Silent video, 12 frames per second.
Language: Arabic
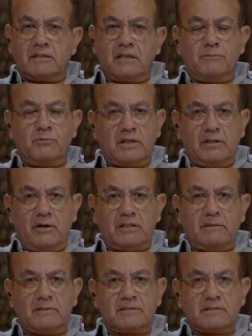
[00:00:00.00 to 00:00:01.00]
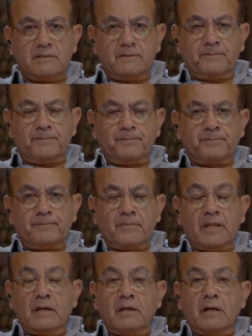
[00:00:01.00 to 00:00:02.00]
طيب واحده واحده بس
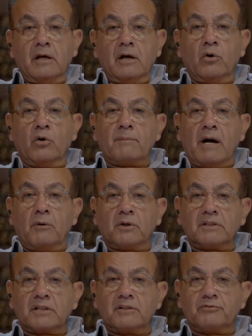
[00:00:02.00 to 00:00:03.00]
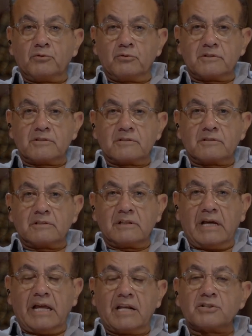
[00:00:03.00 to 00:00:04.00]
هو معوضك الفلوس
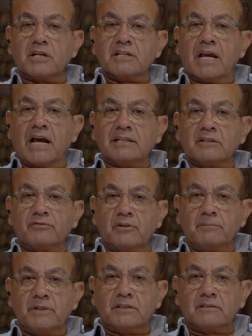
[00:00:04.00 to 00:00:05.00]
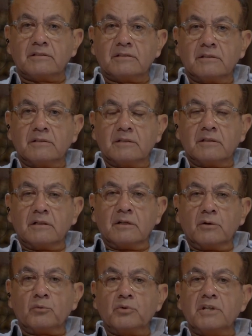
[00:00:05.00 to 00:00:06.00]
علشان يقعدك في البيت
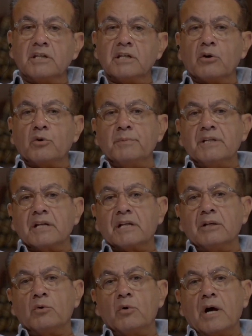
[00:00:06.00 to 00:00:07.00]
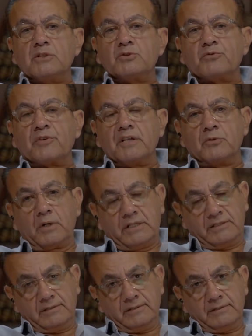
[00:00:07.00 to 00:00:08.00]
ويجي ياخد منك اللي هو عايزه في اي
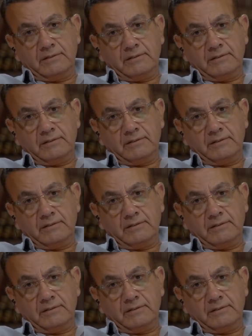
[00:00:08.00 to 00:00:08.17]
وقت